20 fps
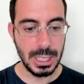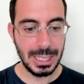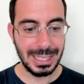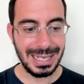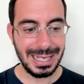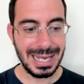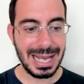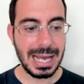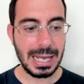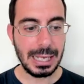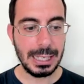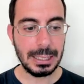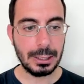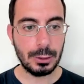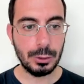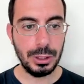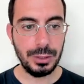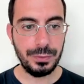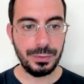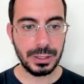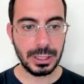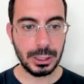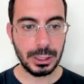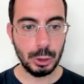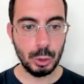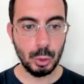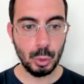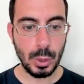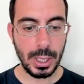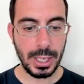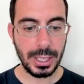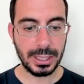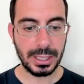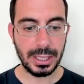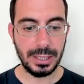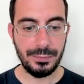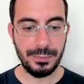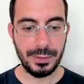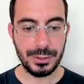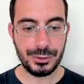La codifica 2
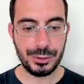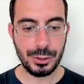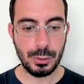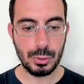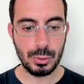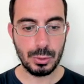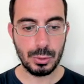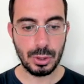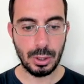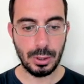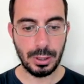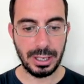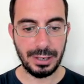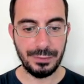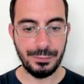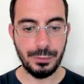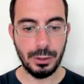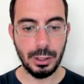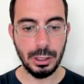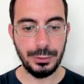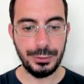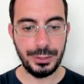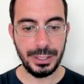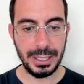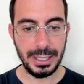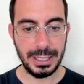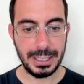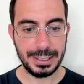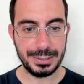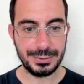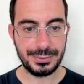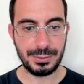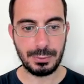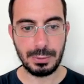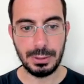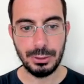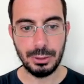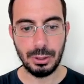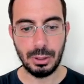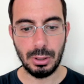che invece uso a volte
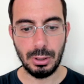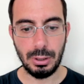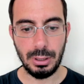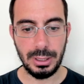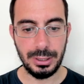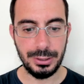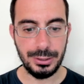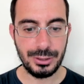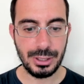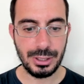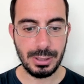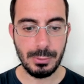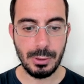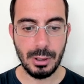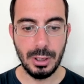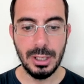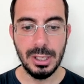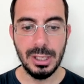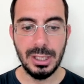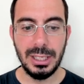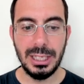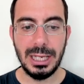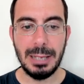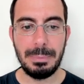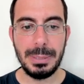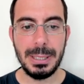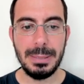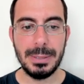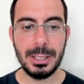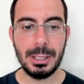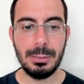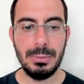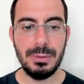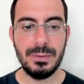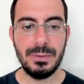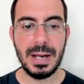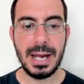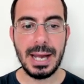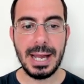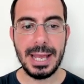quando eh, diciamo la prima non mi
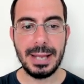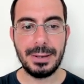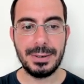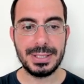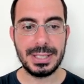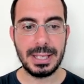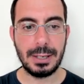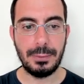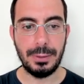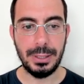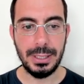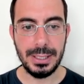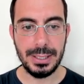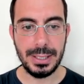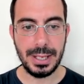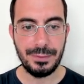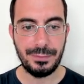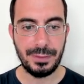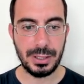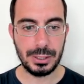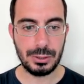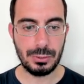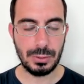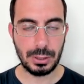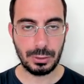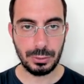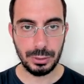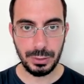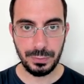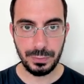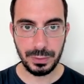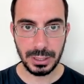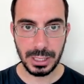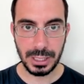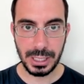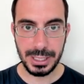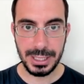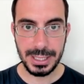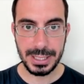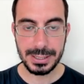va è questa qui, faccio una
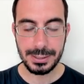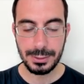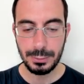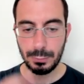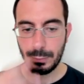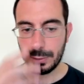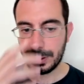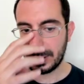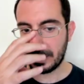codifica x 2